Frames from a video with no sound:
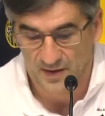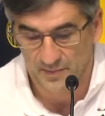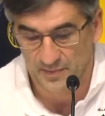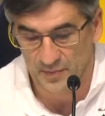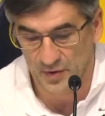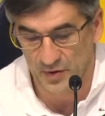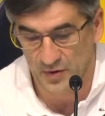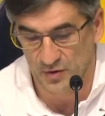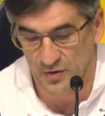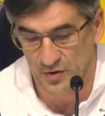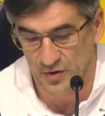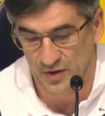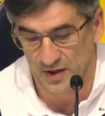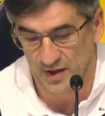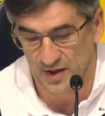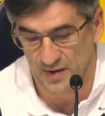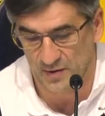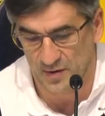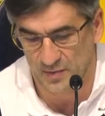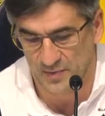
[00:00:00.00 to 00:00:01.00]
Poi
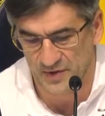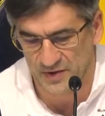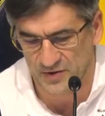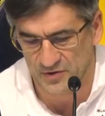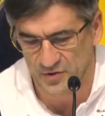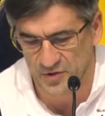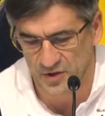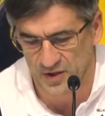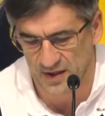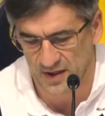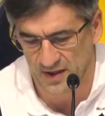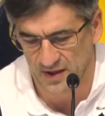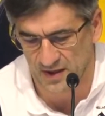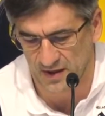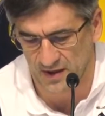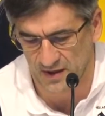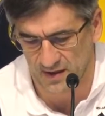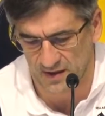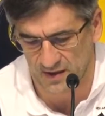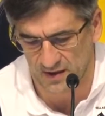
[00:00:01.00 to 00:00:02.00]
noi abbiamo perso
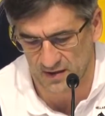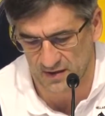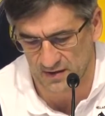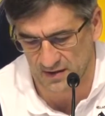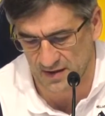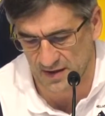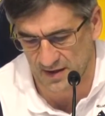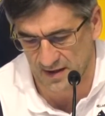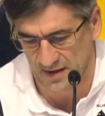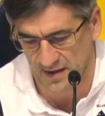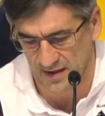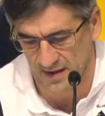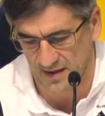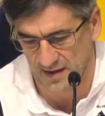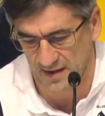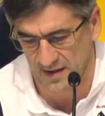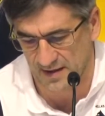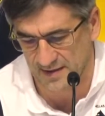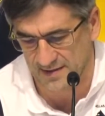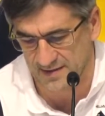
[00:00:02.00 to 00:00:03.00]
Ceccherini, che,
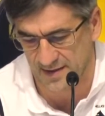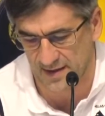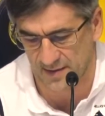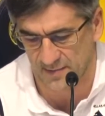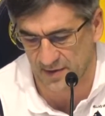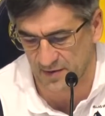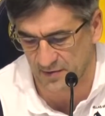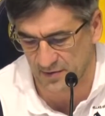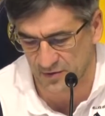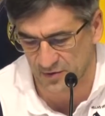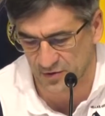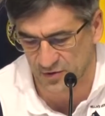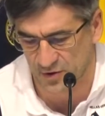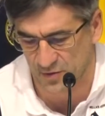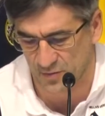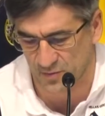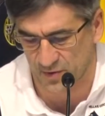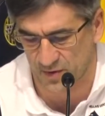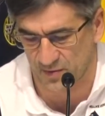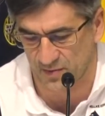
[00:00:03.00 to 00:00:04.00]
che sempre quando c'è
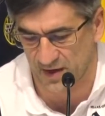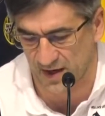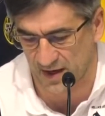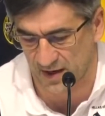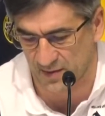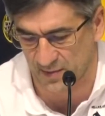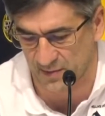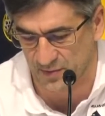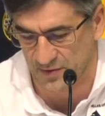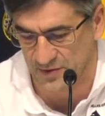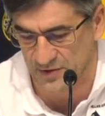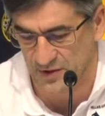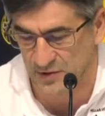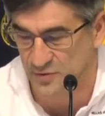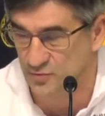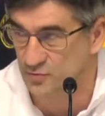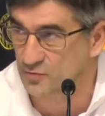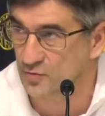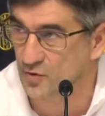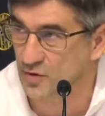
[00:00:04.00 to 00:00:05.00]
un problema poi si
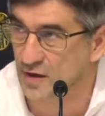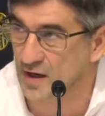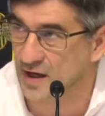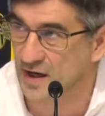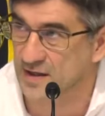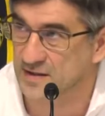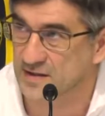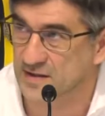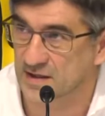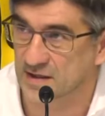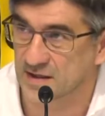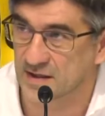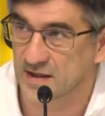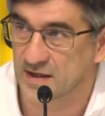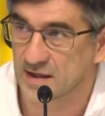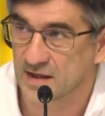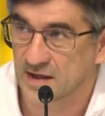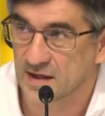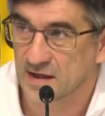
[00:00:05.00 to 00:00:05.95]
aggiungono altri.